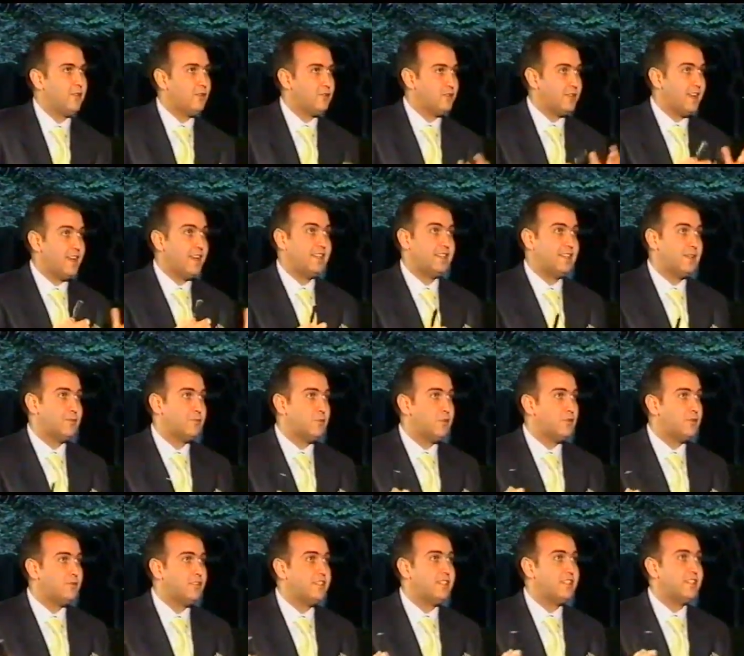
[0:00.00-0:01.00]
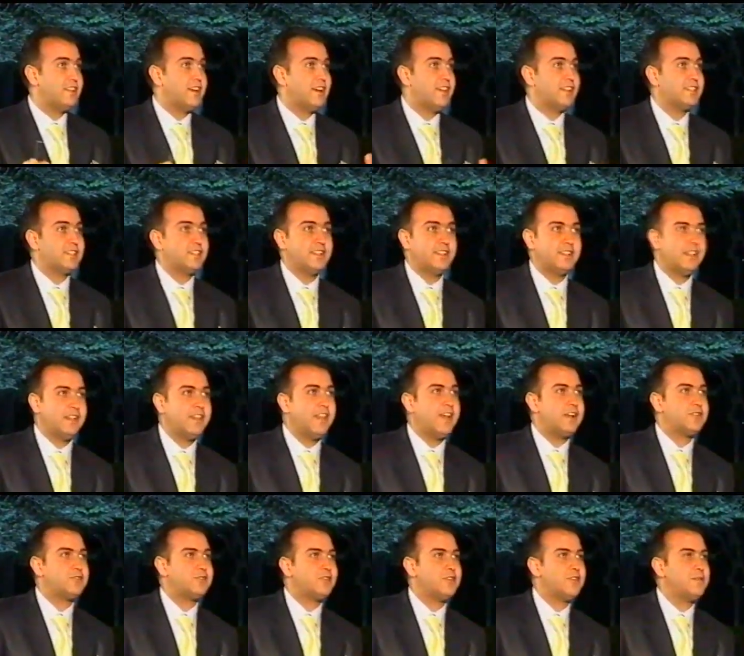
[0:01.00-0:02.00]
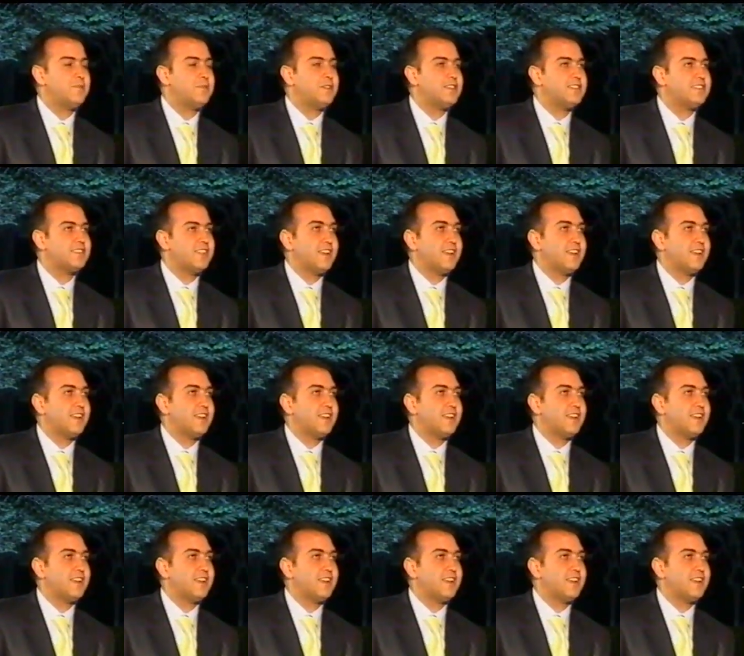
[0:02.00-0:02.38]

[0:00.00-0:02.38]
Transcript: ve özellikle Bolvadin halkına neler söylemek